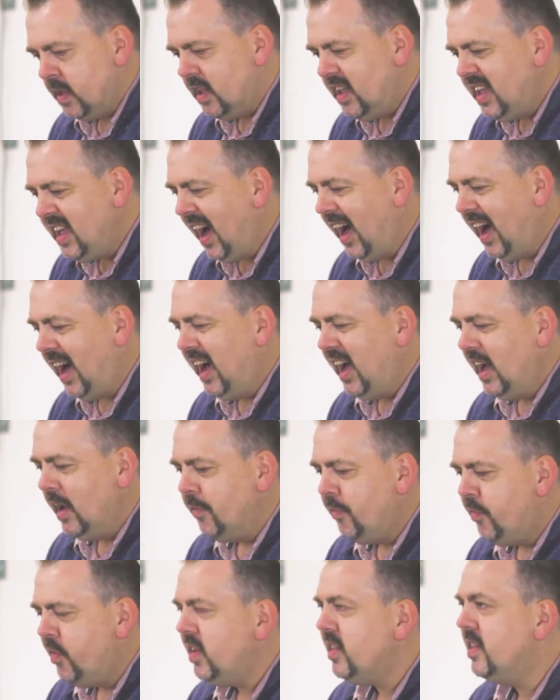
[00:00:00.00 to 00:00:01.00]
Ja
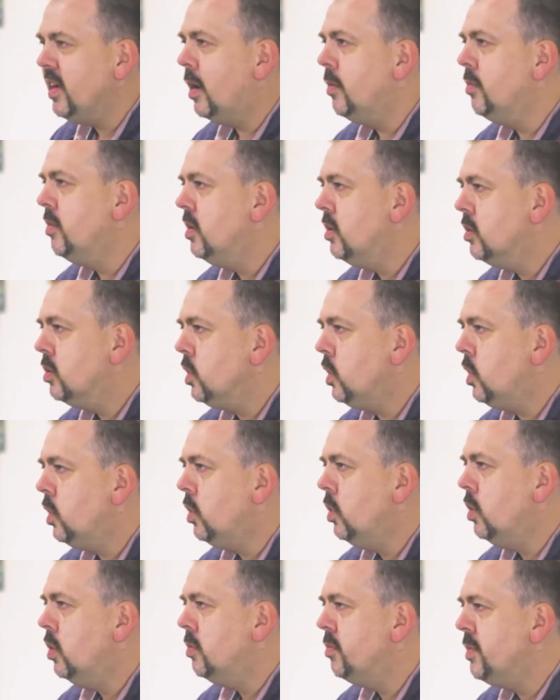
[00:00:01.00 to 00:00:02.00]
wydam
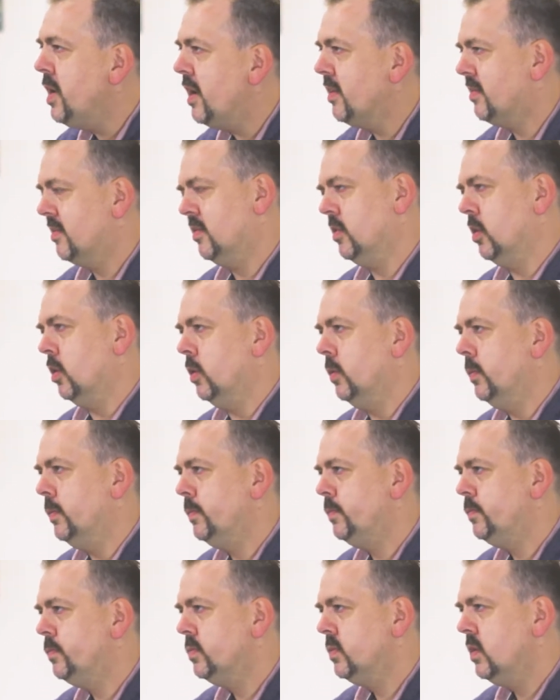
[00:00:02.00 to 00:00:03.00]
to miasto.
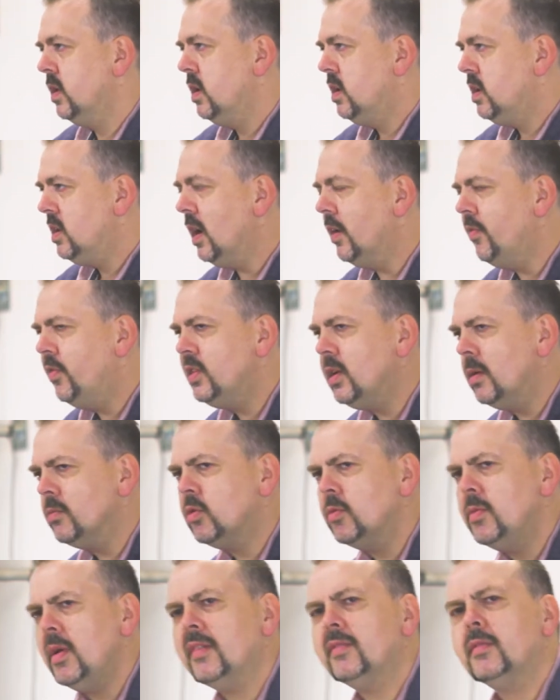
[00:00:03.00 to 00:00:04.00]
Ja wydam
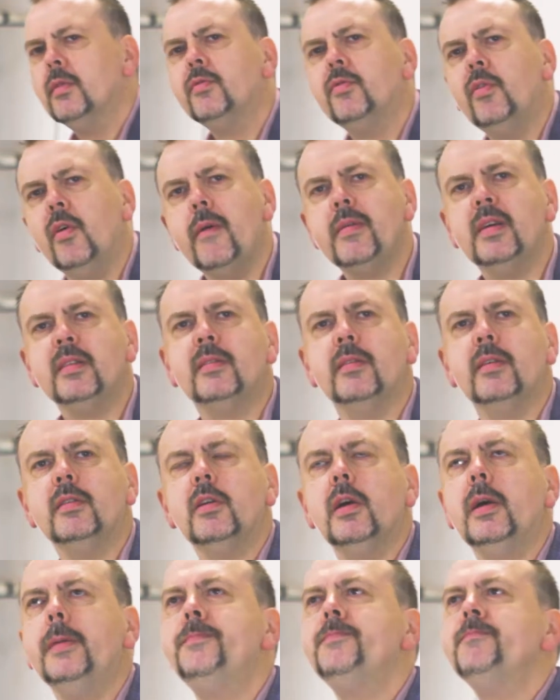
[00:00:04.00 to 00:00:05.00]
to miasto w Twoje ręce.
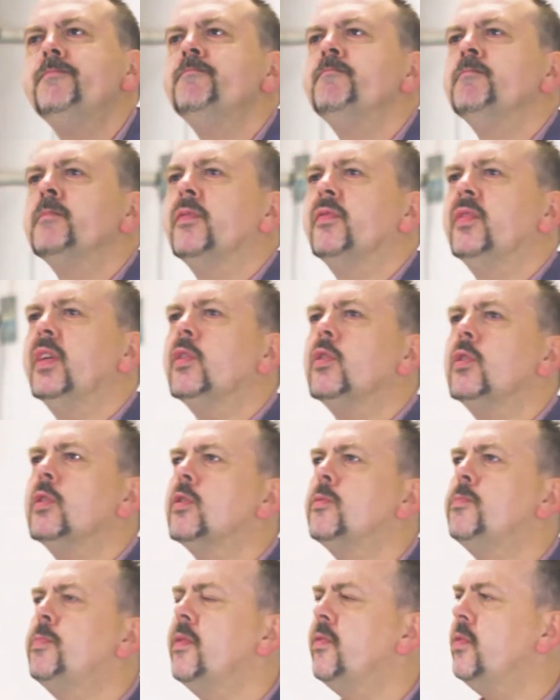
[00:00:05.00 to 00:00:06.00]
Wiecie, w
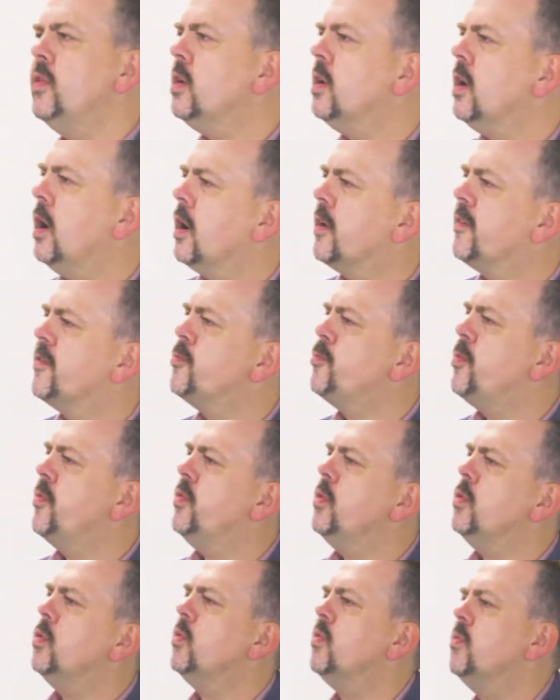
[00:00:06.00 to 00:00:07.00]
naszych śpiewnikach, w
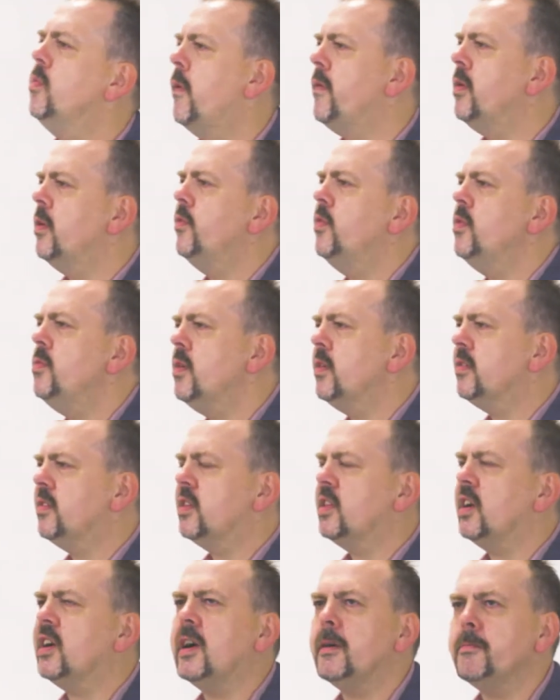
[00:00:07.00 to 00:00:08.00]
śpiewniku zborowym
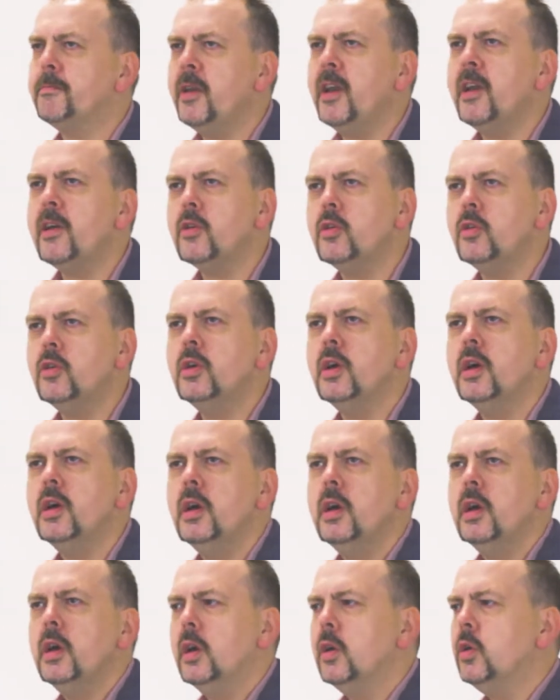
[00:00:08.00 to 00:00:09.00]
jest taka pieśń
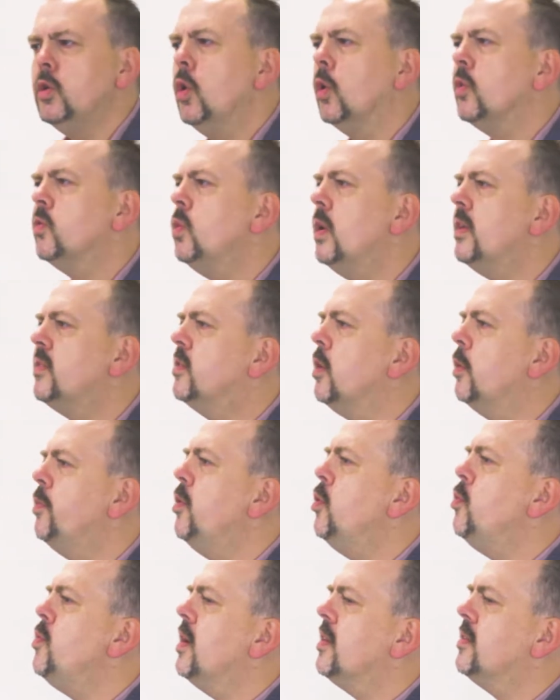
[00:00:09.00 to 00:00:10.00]
„Jozłę
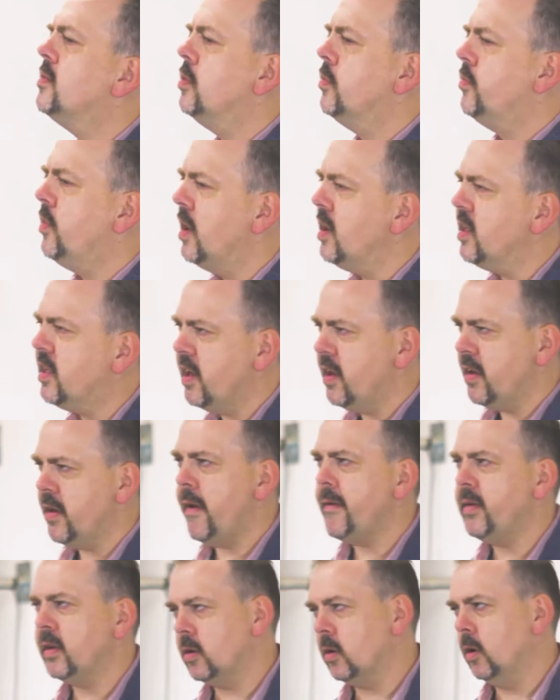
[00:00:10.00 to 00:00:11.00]
zdobył miasto wielkie
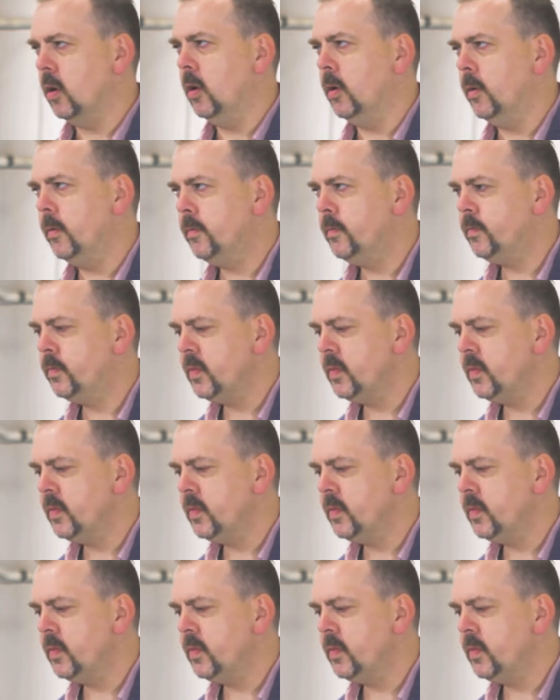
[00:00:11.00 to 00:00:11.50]
Jericho.